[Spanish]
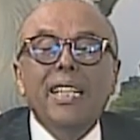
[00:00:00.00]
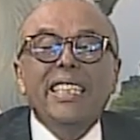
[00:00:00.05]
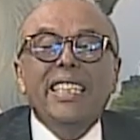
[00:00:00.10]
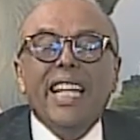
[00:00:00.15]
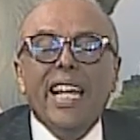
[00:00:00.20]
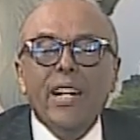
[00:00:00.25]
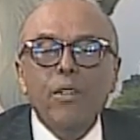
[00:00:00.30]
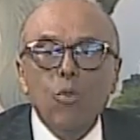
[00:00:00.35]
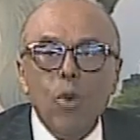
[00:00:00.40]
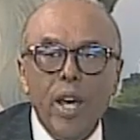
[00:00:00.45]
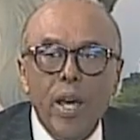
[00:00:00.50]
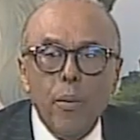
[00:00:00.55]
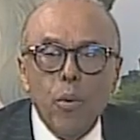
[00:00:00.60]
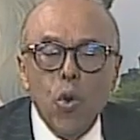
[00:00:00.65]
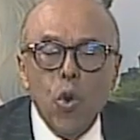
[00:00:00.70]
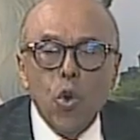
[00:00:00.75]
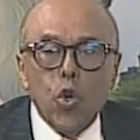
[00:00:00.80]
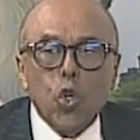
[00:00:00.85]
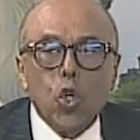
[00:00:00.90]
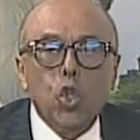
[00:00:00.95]
de
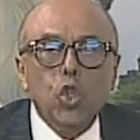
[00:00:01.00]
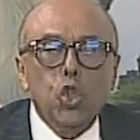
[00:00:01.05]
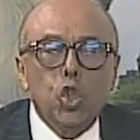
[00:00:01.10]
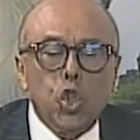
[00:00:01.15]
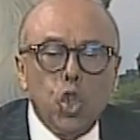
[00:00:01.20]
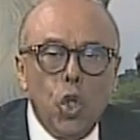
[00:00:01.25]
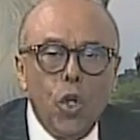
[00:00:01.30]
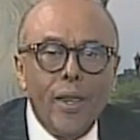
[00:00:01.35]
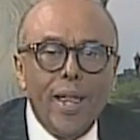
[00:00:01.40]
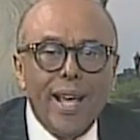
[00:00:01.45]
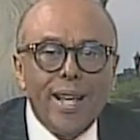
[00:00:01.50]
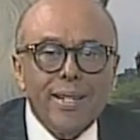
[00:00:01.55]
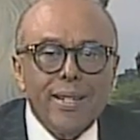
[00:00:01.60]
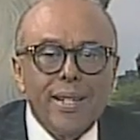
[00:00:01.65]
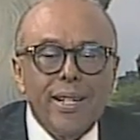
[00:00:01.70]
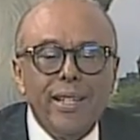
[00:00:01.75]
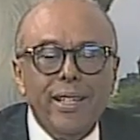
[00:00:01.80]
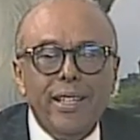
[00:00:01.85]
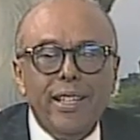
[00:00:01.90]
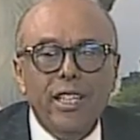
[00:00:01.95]
nuevo con
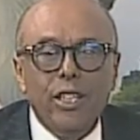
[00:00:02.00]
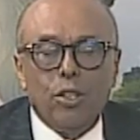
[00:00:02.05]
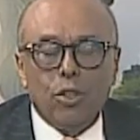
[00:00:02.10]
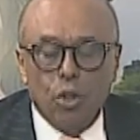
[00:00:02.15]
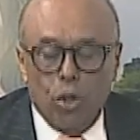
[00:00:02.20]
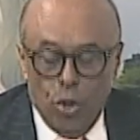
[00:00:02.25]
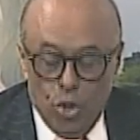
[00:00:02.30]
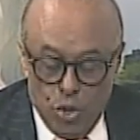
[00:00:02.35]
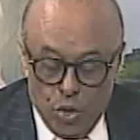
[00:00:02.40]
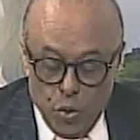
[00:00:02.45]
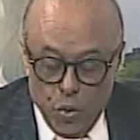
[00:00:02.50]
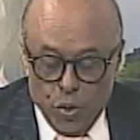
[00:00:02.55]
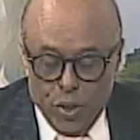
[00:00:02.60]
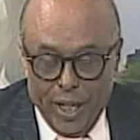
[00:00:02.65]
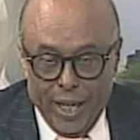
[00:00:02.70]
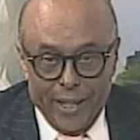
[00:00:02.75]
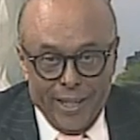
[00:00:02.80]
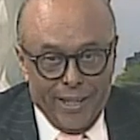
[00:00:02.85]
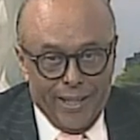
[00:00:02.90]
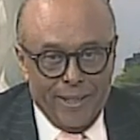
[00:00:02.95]
todas y todos
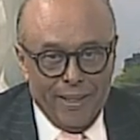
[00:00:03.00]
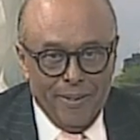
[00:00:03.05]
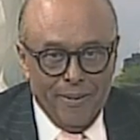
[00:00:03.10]
ustedes.